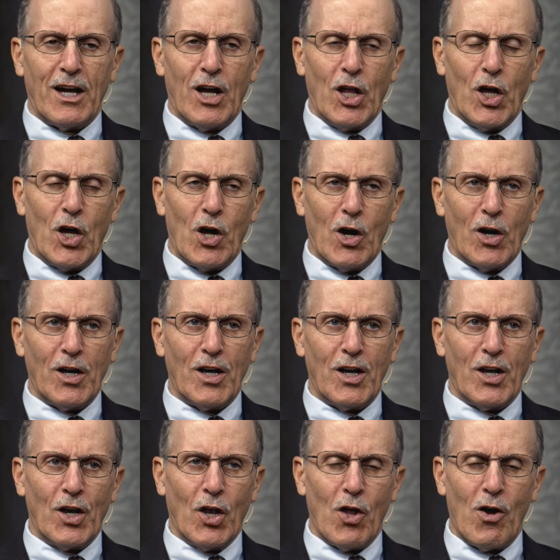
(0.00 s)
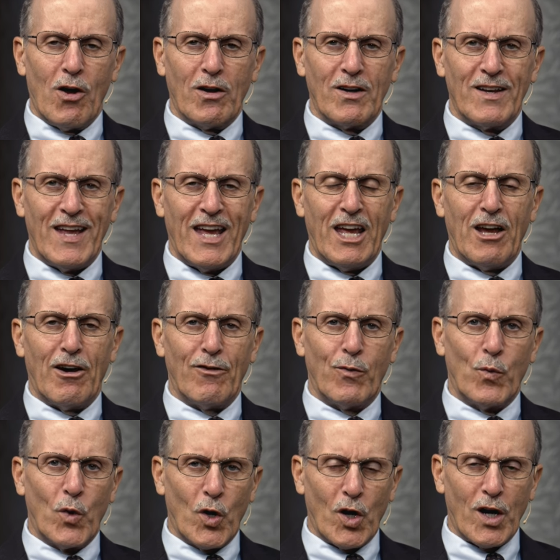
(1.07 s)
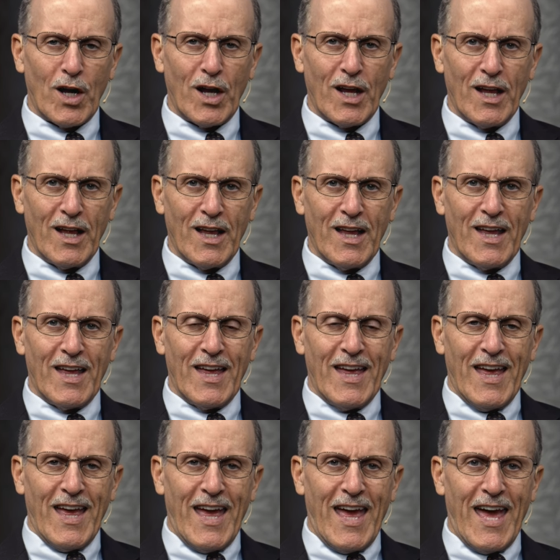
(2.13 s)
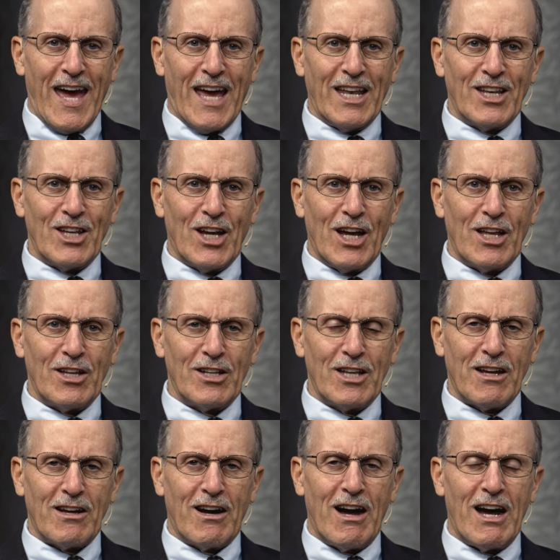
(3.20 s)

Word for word: mieliście w pracy bardzo ciężki dzień, po którym wzięliście gorący uh, prysznic,